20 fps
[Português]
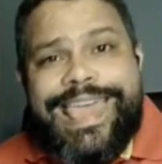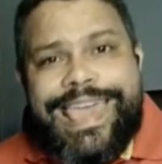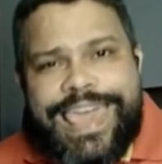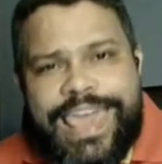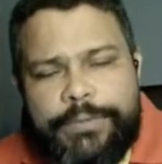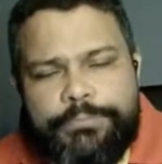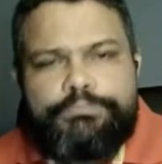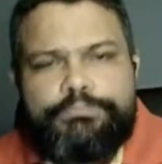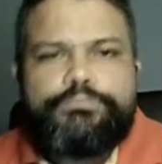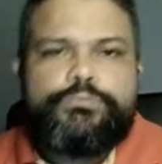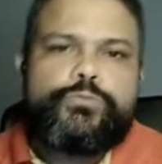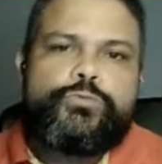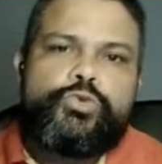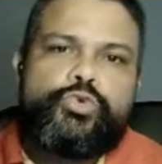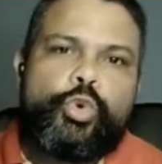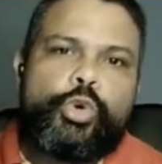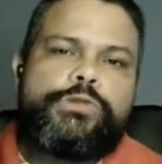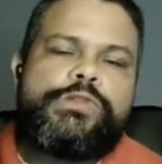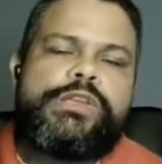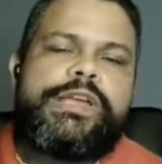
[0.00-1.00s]
E
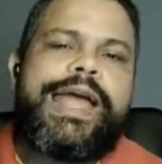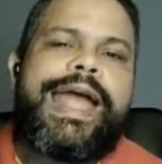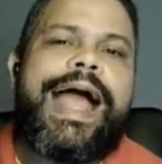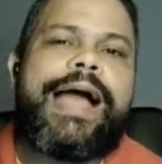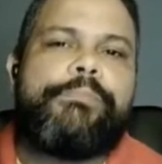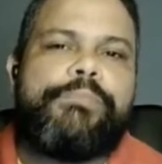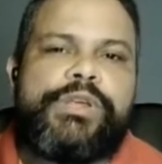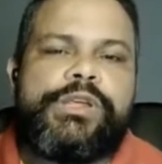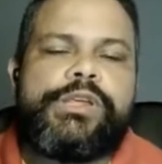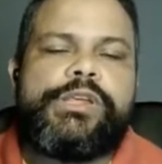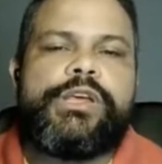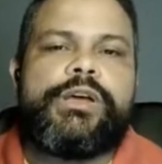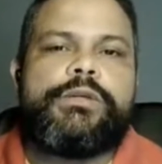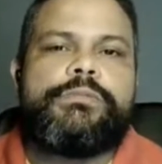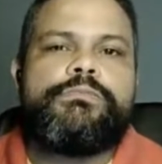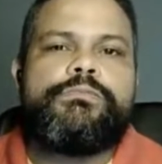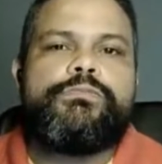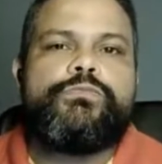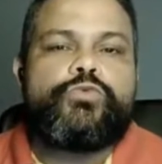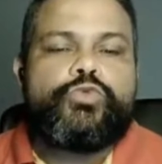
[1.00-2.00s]
tudo encaminha,